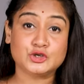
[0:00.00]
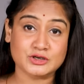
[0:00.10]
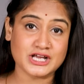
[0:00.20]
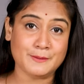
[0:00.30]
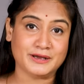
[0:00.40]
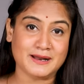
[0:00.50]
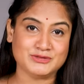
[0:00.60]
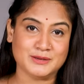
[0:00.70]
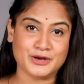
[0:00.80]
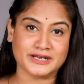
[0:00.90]
ट्विटर पर
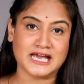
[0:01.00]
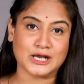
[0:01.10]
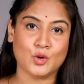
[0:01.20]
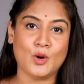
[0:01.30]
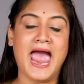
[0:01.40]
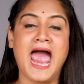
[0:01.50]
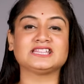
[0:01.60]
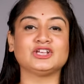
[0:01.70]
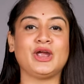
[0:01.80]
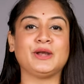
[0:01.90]
अपनी प्रज्ञा को
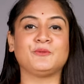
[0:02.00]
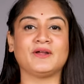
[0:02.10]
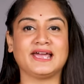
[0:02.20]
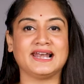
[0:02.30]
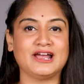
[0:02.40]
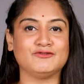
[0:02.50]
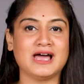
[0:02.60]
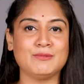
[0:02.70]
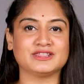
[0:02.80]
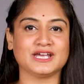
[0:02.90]
एट द रेट प्रज्ञा लाइव
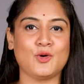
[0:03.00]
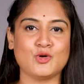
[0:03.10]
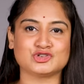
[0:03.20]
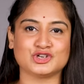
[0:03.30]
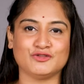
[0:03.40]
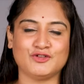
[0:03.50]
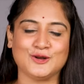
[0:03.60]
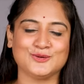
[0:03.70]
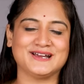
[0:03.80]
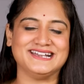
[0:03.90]
नाम से खोज कर
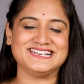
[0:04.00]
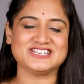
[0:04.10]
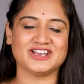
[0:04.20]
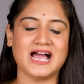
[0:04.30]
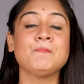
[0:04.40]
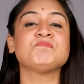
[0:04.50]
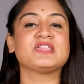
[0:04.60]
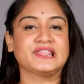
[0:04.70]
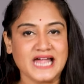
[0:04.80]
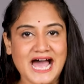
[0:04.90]
फॉलो कर लीजिएगा
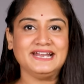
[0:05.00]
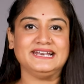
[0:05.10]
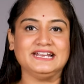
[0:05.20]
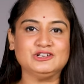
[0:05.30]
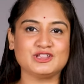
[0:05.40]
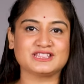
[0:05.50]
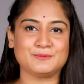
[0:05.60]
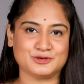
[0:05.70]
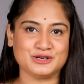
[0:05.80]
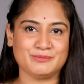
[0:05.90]
सारे लिंक
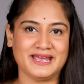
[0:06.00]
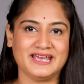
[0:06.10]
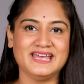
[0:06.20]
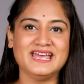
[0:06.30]
डिस्क्रिप्शन में है